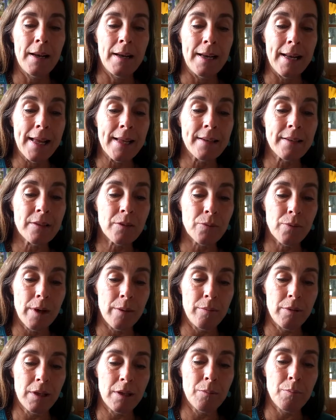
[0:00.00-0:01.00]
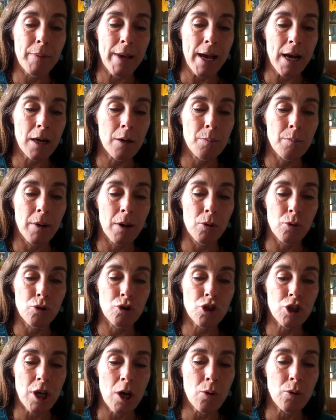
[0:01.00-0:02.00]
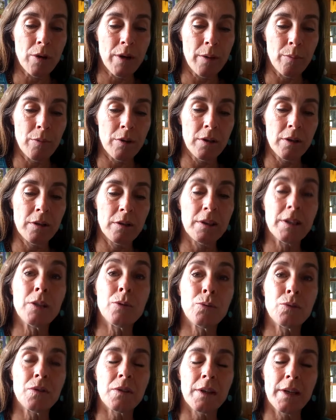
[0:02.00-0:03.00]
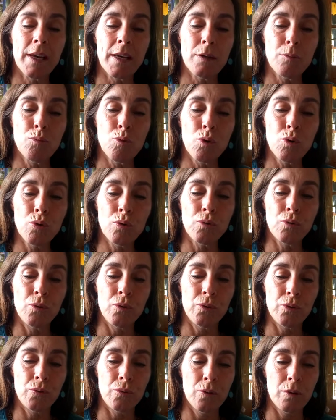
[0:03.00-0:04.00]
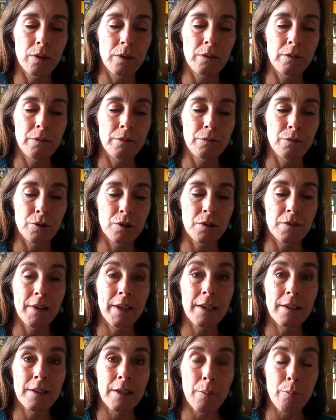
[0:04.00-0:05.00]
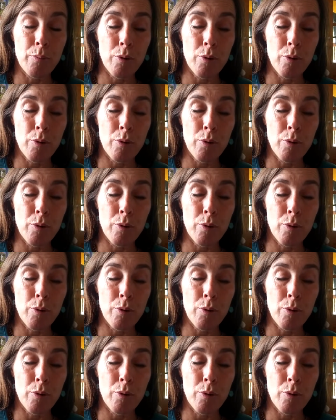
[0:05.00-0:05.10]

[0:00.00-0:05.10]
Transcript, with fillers: Landgrabbing, Bergbau, Staudämme, industrielle Monokulturen für Zwecke der